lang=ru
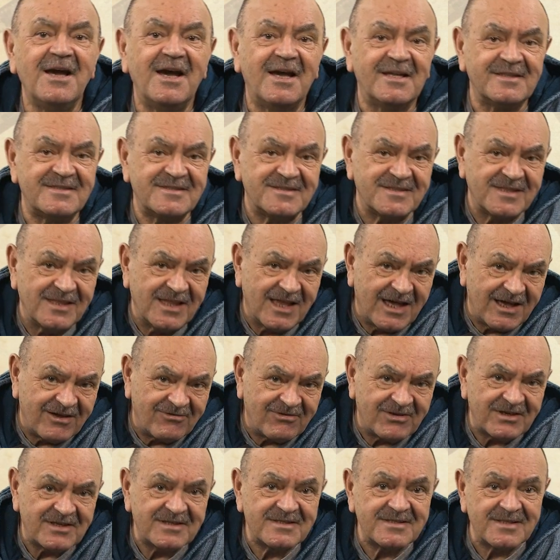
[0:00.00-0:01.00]
От
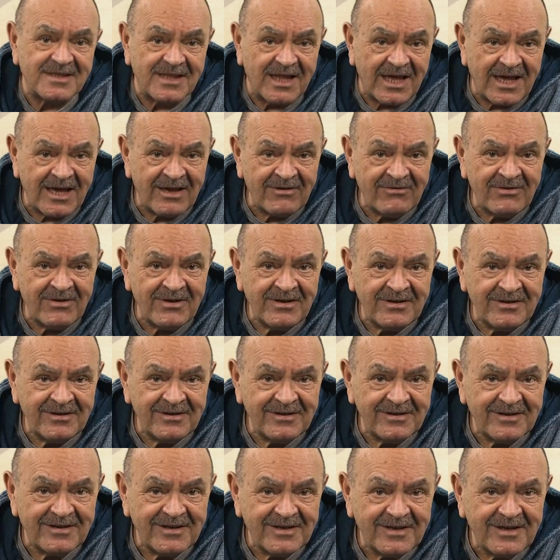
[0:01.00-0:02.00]
славы к
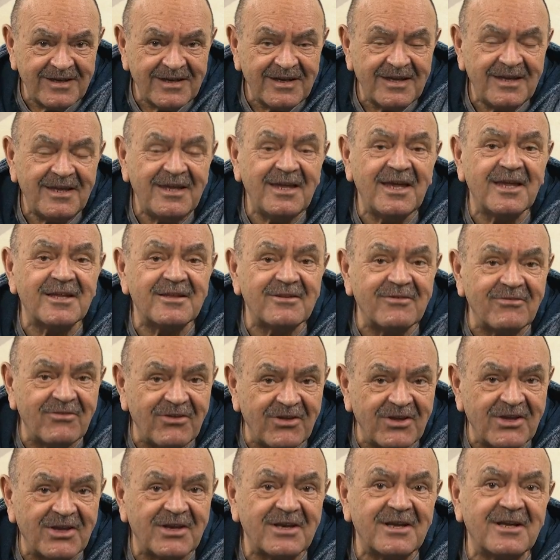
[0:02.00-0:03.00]
славе и от
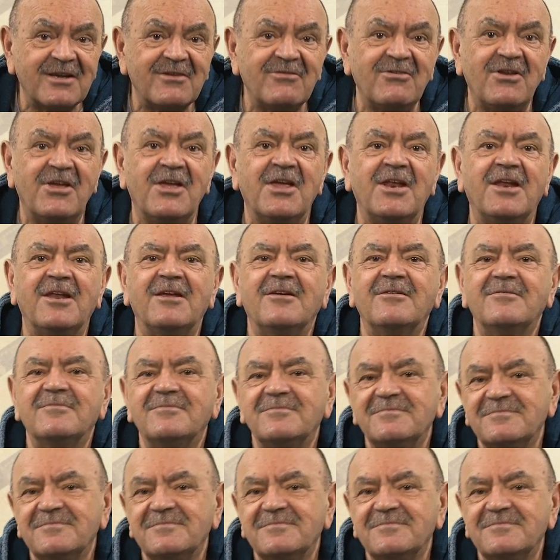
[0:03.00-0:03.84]
веры к вере.